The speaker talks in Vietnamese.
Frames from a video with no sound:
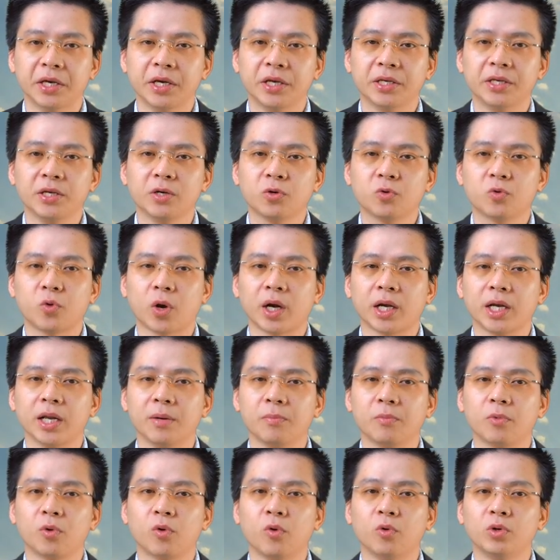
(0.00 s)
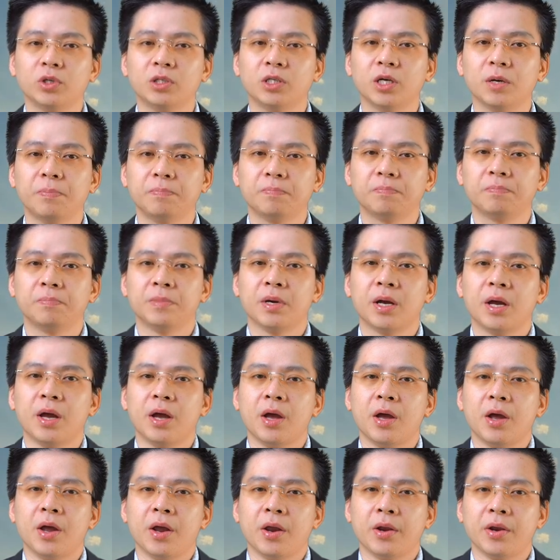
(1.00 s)
những quan niệm cố chấp
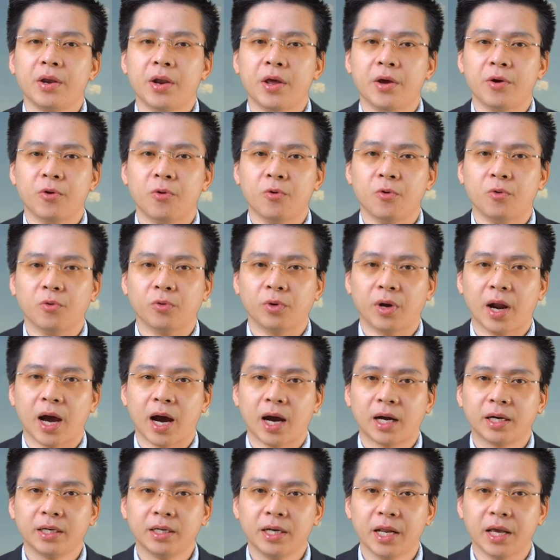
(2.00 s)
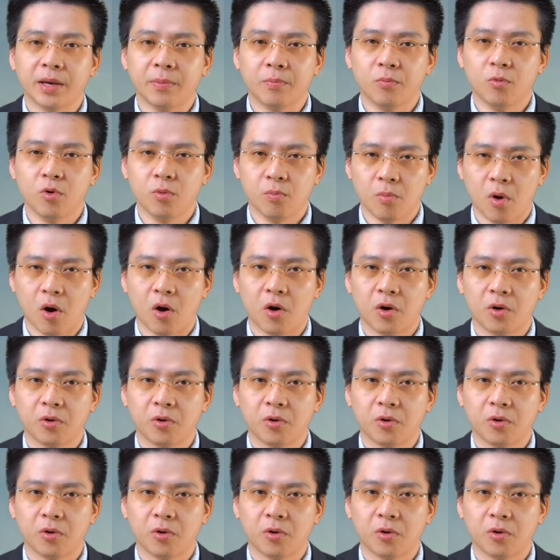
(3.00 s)
đều đáng để buông bỏ.